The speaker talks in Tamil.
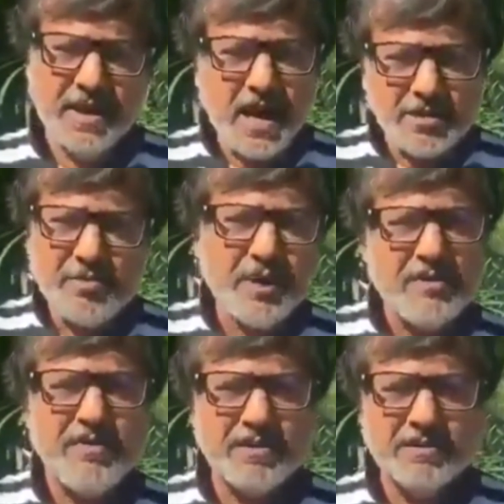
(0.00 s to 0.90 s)
அது
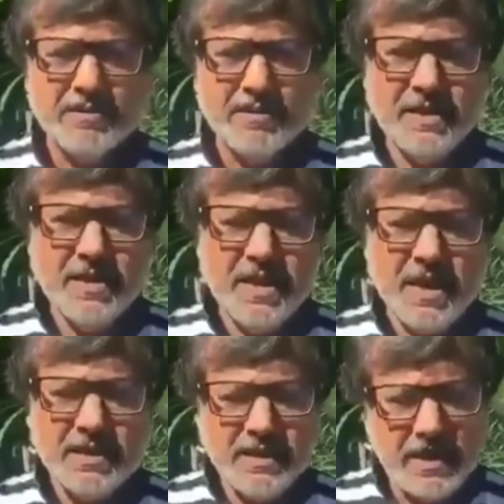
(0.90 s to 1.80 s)
பரவாது
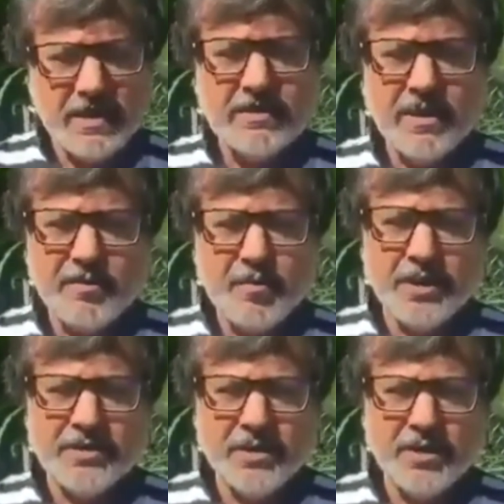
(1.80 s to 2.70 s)
அதை எரித்தாலும்
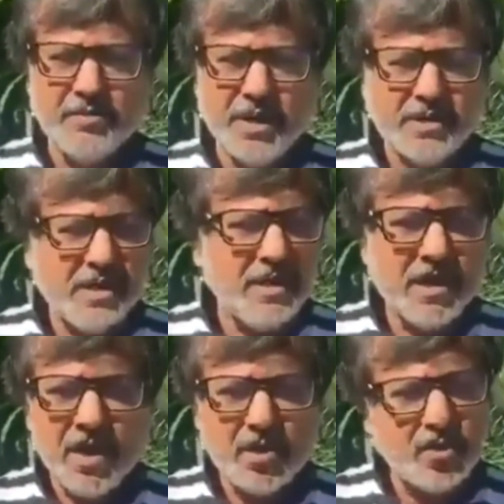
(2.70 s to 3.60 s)
புதைத்தாலும் அதனால்
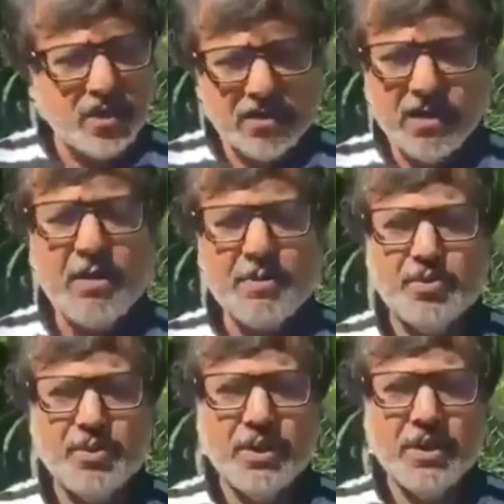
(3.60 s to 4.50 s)
யாருக்கும் எந்த
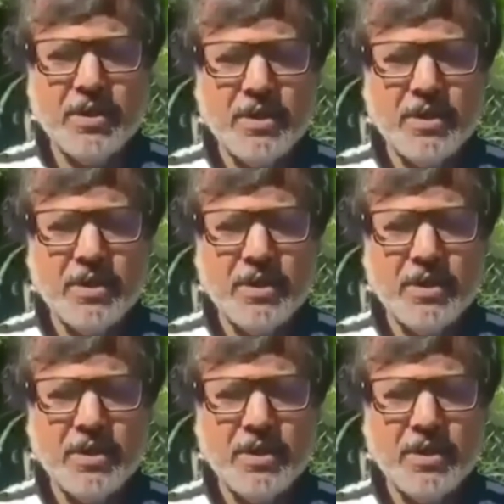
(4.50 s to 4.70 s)
ஆபத்தும் இல்லை